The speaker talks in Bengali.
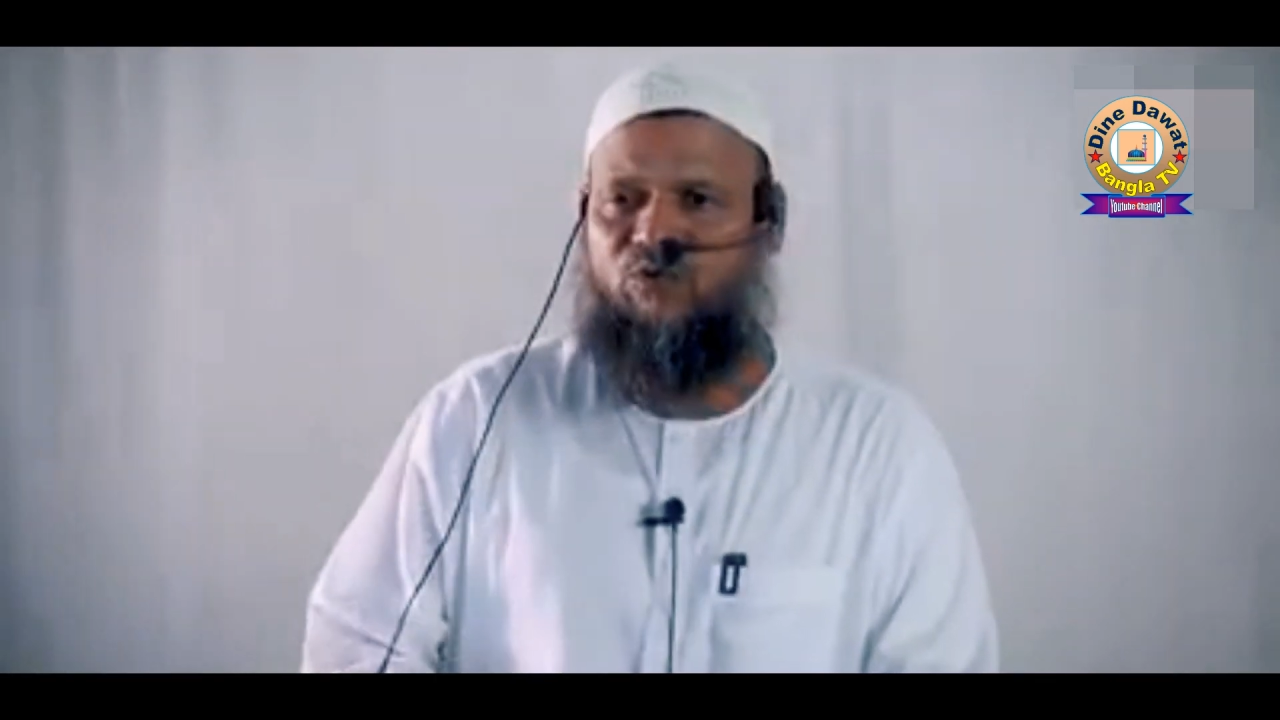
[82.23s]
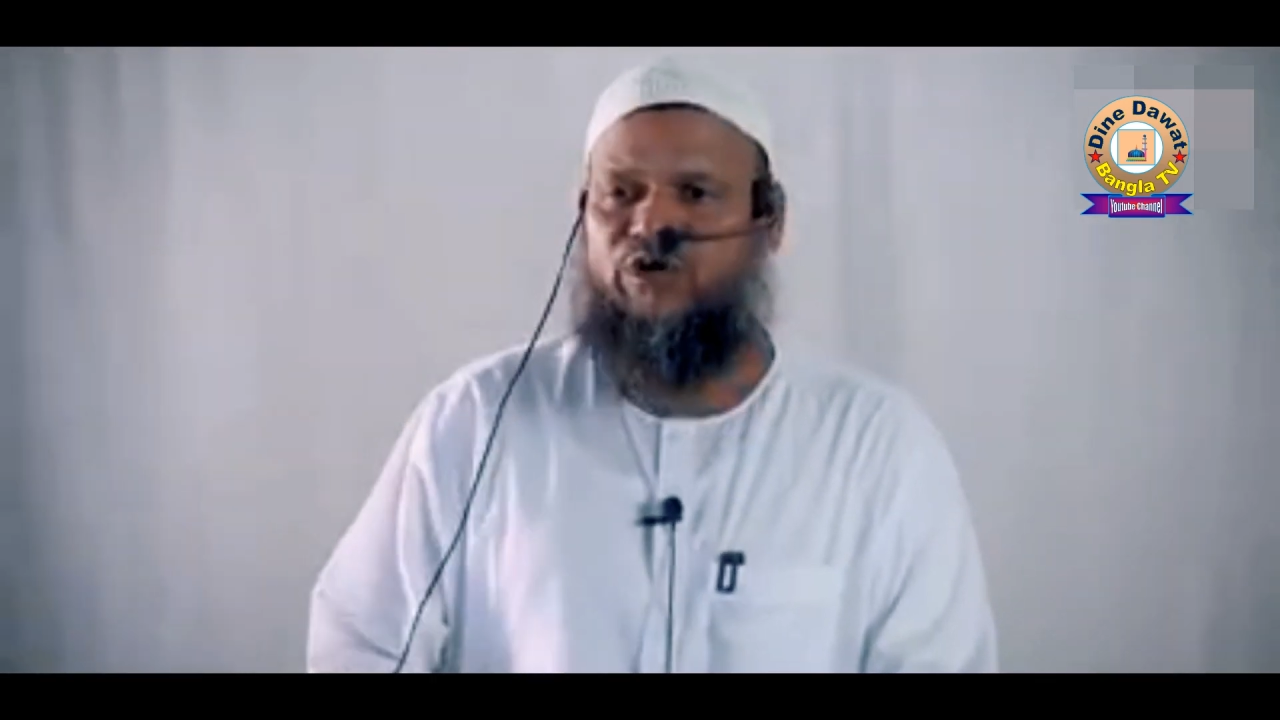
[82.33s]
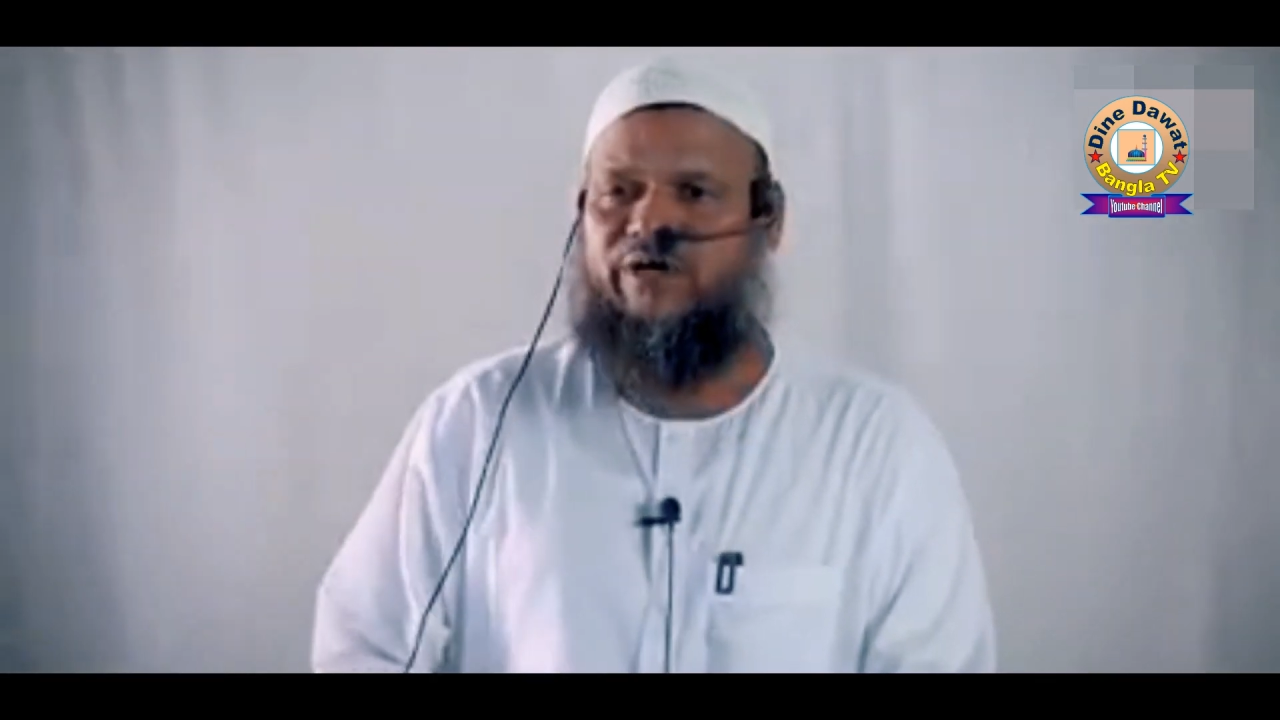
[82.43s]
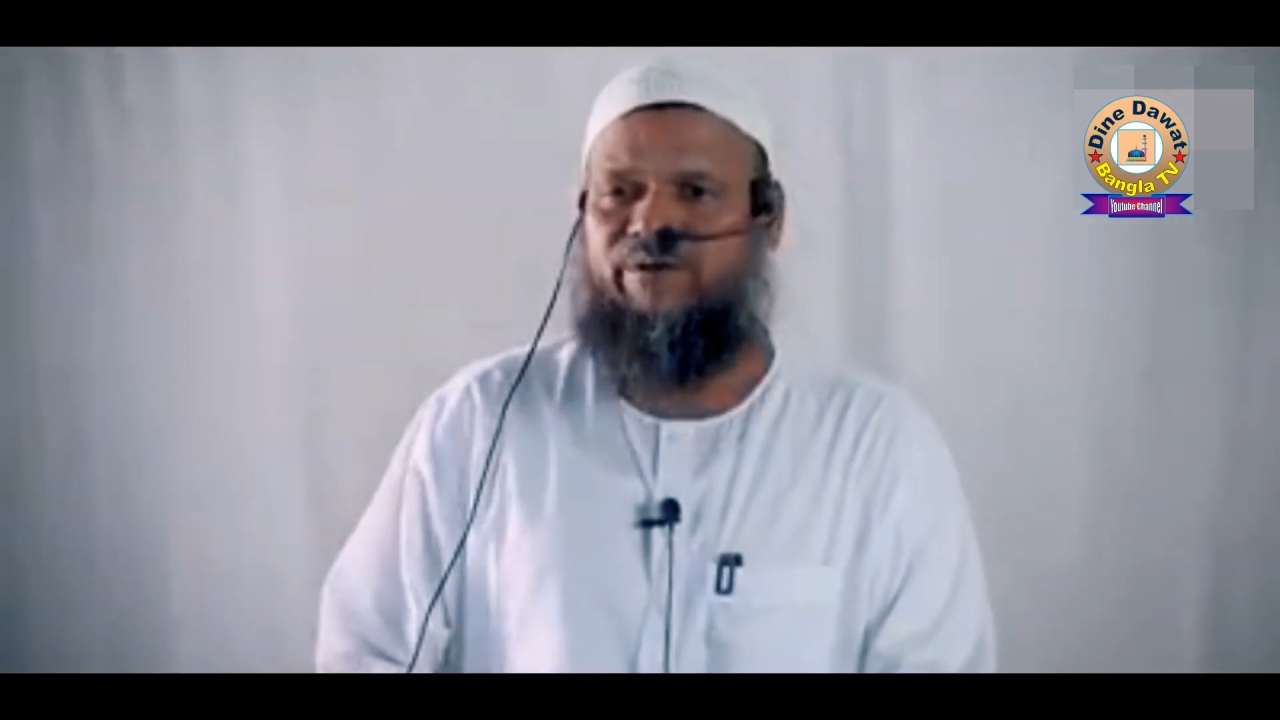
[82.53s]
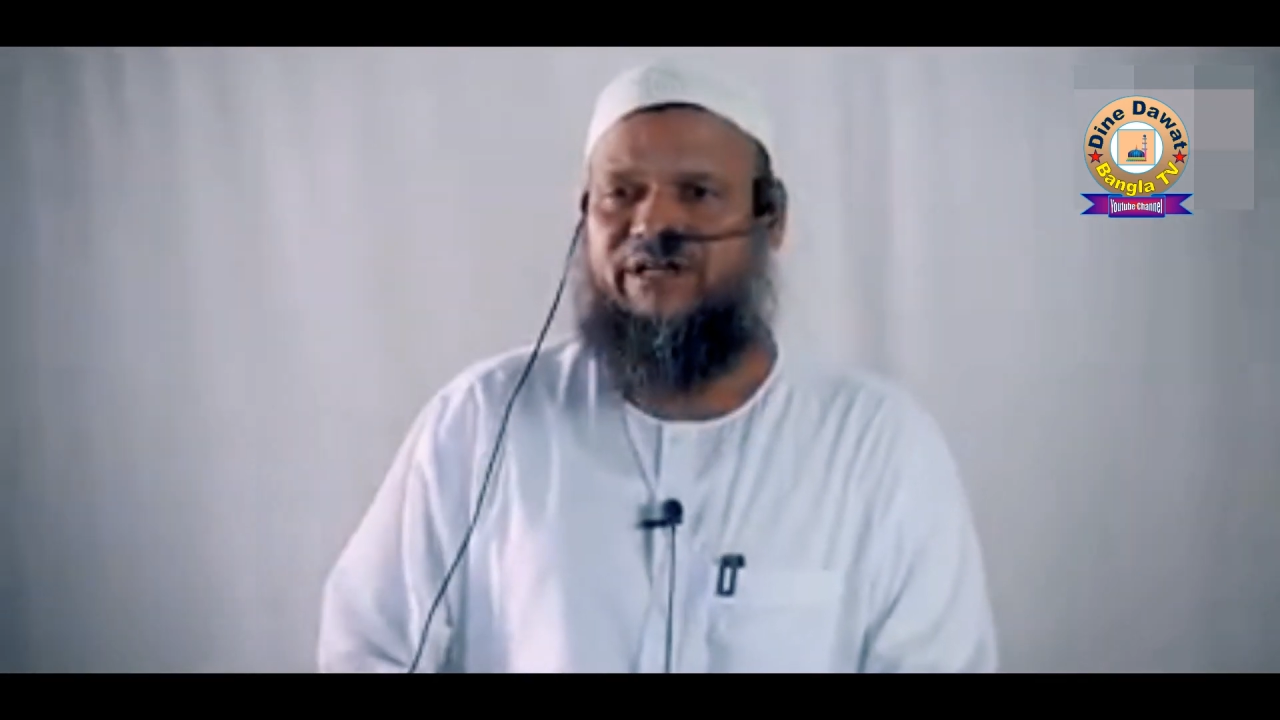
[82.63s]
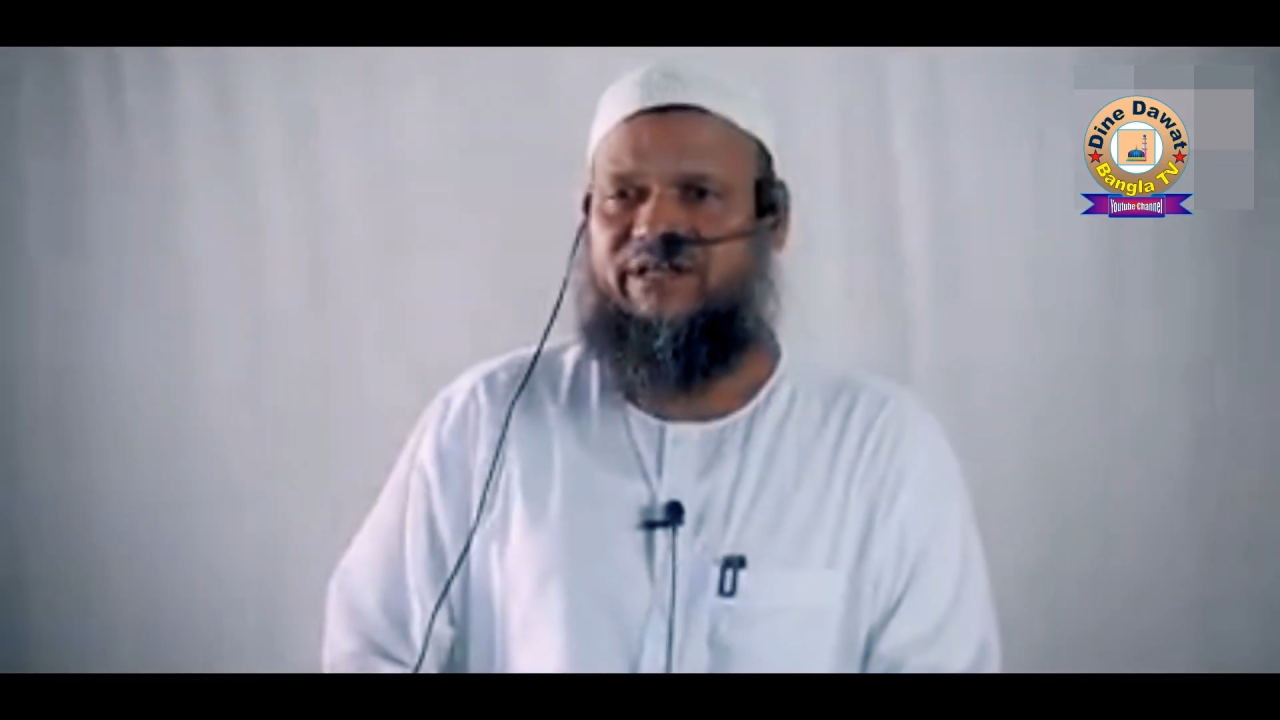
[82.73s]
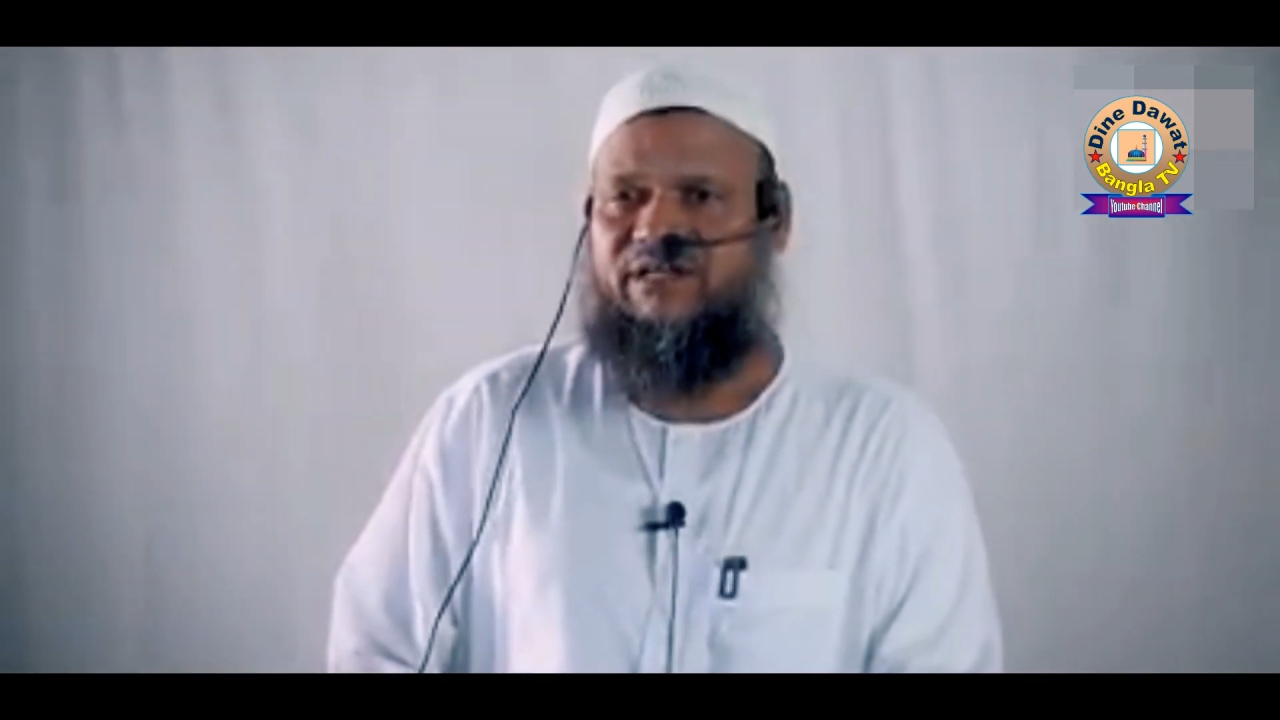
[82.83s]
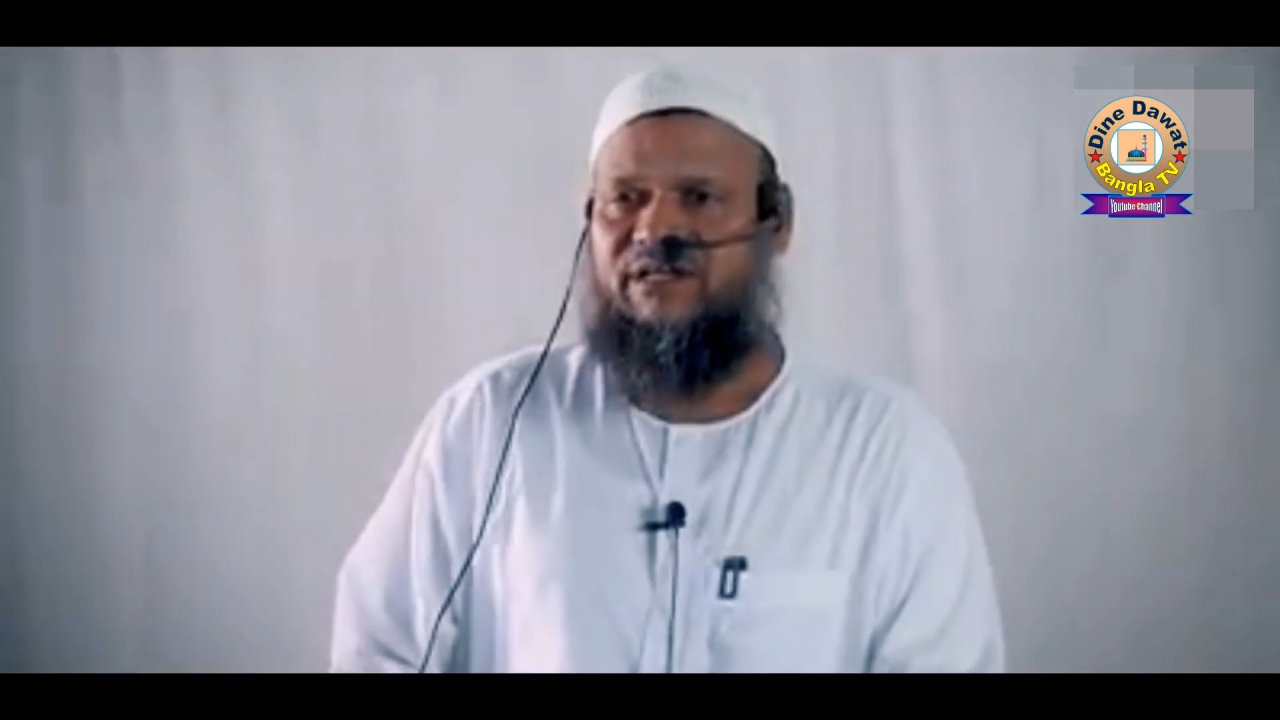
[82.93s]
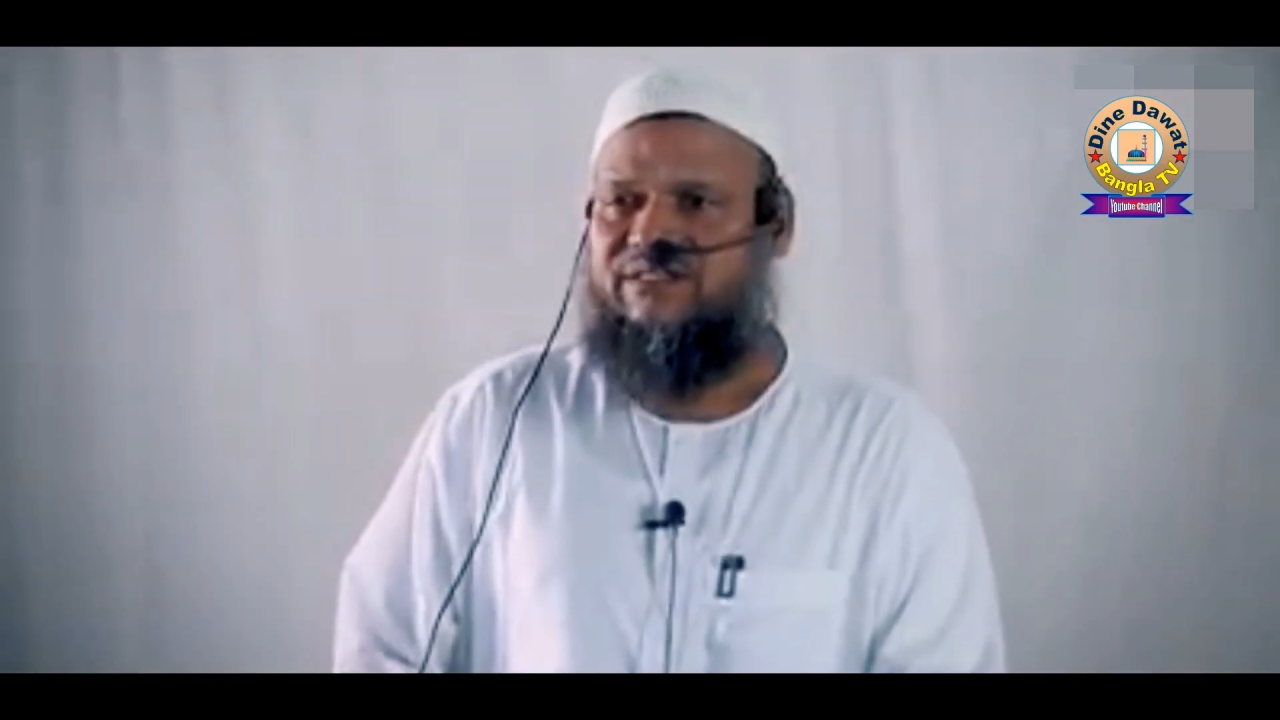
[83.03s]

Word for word: মুখে পানি